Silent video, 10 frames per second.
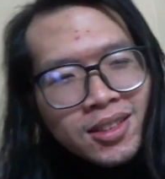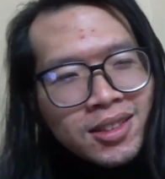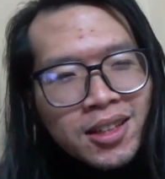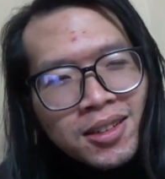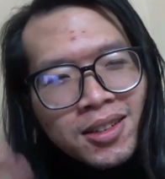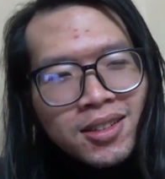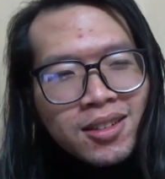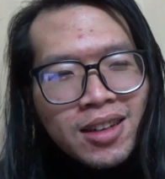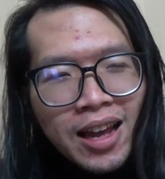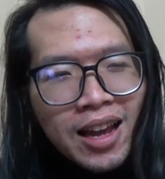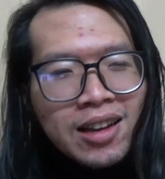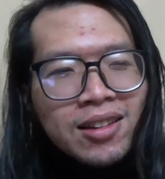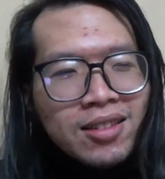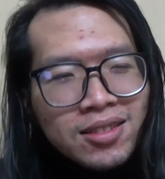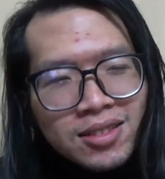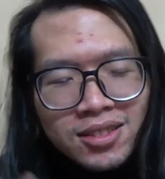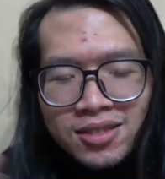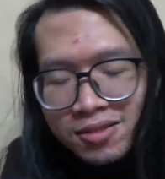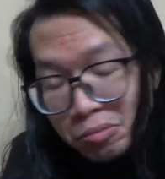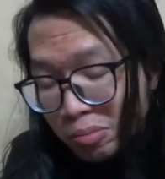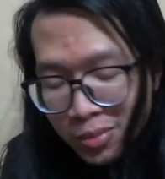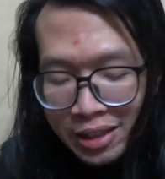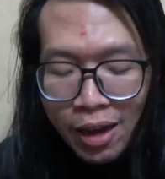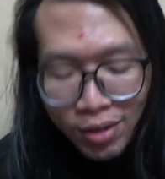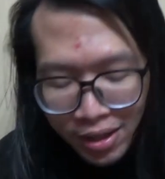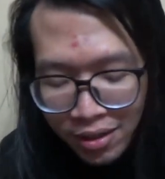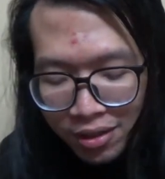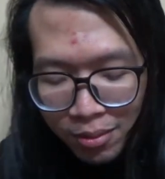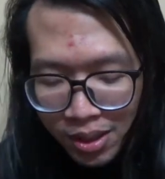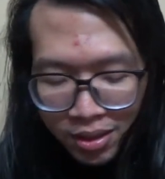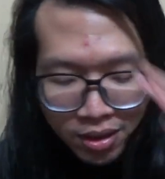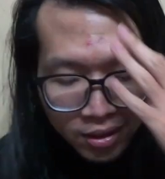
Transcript: thích hơn lạ hơn sao đấy nhưng mà